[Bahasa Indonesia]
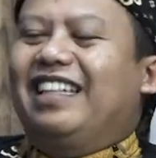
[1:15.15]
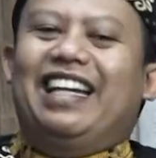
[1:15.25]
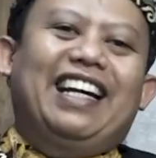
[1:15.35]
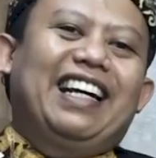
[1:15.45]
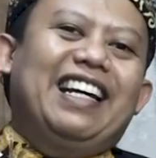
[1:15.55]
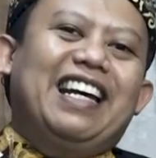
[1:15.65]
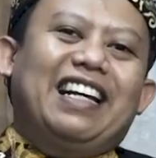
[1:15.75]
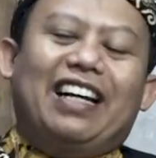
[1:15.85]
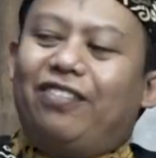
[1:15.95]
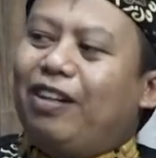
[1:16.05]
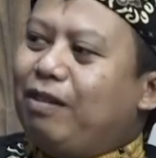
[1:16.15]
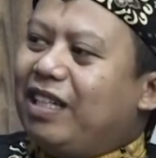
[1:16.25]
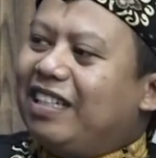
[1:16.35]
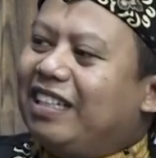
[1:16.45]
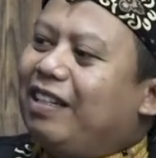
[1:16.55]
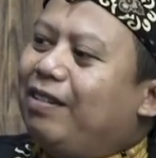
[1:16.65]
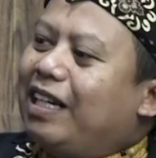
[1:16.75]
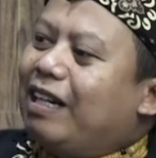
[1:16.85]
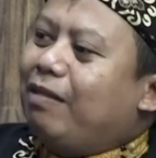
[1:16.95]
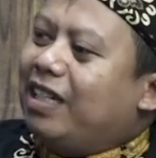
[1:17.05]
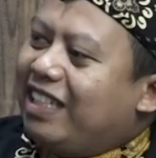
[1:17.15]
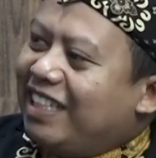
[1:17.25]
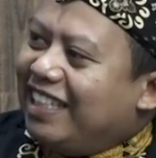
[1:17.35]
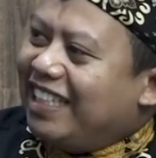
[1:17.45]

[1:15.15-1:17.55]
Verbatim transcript: Ya, Kang Fahmi, gimana kabarnya?